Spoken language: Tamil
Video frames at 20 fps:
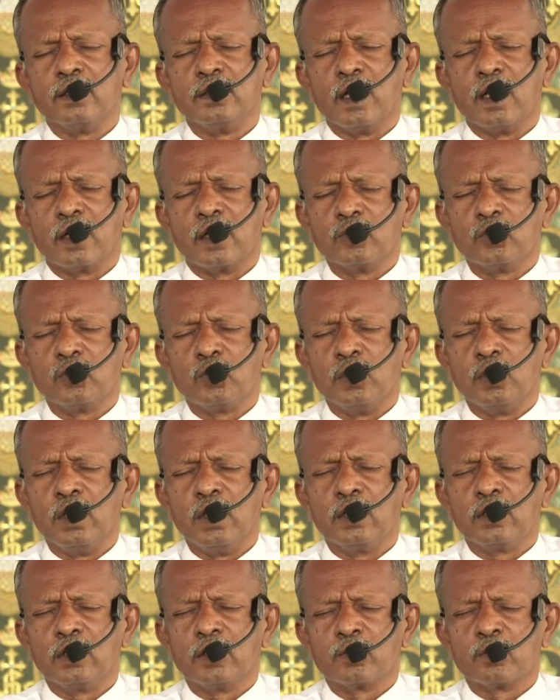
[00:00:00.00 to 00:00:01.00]
தியான
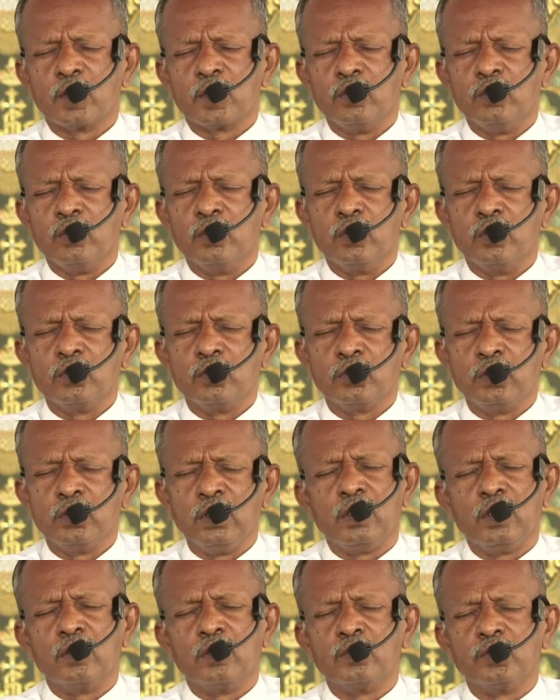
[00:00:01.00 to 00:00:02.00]
கூடுகளுக்காக நன்றியோடு
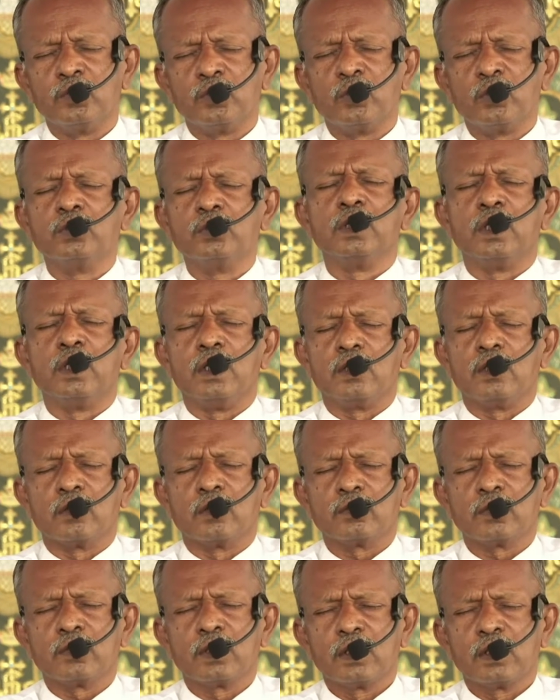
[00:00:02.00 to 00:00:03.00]
துதிக்கிறோம்
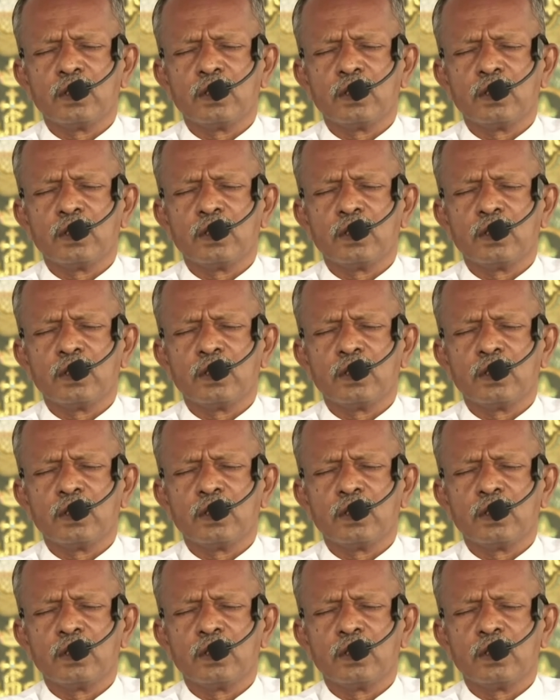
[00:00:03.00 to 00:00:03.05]
தோத்திருக்கிறோம்